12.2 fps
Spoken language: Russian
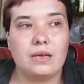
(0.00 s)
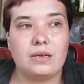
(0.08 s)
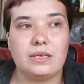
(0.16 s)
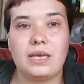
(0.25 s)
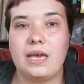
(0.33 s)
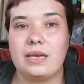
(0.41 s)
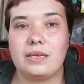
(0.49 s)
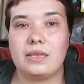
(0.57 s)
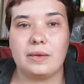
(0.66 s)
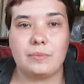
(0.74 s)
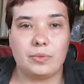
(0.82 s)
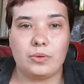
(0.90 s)
Я их
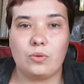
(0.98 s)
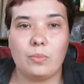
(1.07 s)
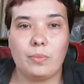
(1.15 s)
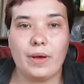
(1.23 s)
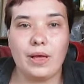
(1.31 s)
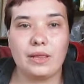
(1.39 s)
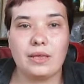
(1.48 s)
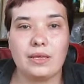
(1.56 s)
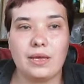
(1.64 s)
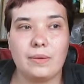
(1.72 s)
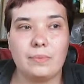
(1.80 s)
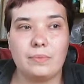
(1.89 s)
не покупала,
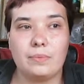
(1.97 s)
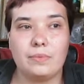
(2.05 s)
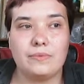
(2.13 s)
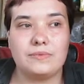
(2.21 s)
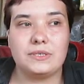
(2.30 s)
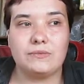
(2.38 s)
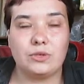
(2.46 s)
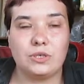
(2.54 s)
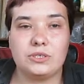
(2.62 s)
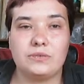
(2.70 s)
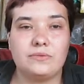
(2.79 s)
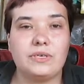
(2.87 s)
я всего
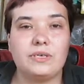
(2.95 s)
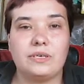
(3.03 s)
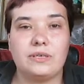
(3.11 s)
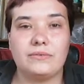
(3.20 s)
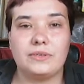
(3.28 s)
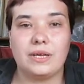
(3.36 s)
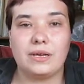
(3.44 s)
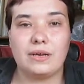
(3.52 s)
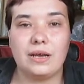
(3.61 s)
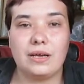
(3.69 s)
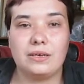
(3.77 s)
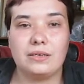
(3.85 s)
лишь выиграла в
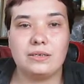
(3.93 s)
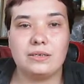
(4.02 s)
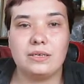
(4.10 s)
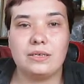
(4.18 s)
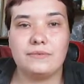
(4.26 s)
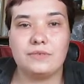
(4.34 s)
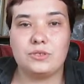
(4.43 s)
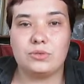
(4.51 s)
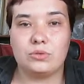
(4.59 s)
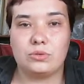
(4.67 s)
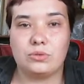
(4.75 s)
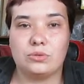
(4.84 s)
торгах и
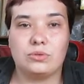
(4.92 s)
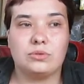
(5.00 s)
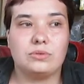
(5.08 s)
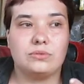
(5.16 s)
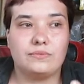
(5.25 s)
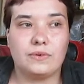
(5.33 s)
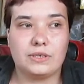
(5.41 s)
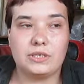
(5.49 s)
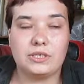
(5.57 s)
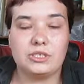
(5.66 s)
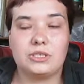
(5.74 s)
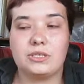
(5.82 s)
все. То есть
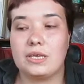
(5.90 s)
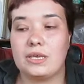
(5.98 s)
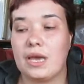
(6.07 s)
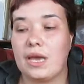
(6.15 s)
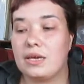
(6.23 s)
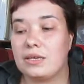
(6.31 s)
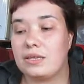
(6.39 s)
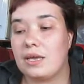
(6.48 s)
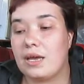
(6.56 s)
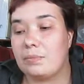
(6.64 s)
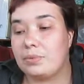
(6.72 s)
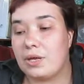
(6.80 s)
фактически я их не
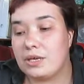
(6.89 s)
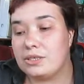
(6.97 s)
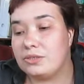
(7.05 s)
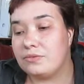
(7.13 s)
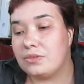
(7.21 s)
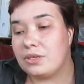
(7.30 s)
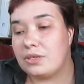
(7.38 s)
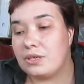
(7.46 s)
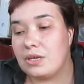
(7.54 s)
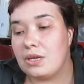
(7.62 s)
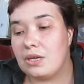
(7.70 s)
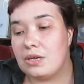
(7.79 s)
оплачивала,
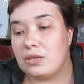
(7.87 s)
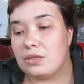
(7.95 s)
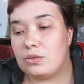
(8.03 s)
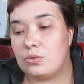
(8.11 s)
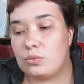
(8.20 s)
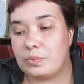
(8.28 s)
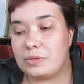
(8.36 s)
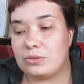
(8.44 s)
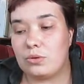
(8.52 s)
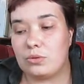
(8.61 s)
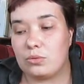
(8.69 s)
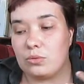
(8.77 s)
но
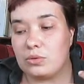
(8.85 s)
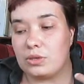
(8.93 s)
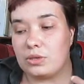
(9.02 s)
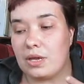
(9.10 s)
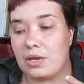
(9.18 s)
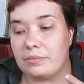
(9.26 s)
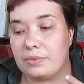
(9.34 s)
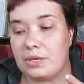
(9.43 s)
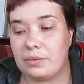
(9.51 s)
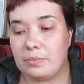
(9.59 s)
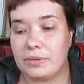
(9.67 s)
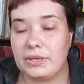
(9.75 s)
поскольку Китай мне
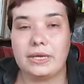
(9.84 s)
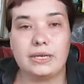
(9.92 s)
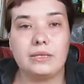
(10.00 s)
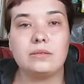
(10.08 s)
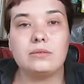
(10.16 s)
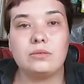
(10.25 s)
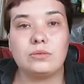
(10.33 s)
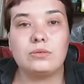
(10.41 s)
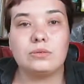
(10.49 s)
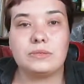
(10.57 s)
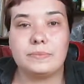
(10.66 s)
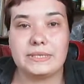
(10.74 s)
их подарил,
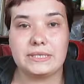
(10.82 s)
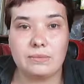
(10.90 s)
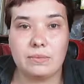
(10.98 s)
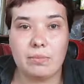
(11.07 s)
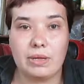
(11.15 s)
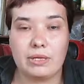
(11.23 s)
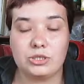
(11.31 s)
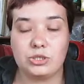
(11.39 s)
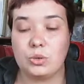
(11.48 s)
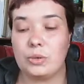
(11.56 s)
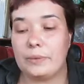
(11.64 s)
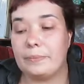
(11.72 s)
то спасибо
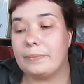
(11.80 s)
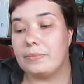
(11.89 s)
большое.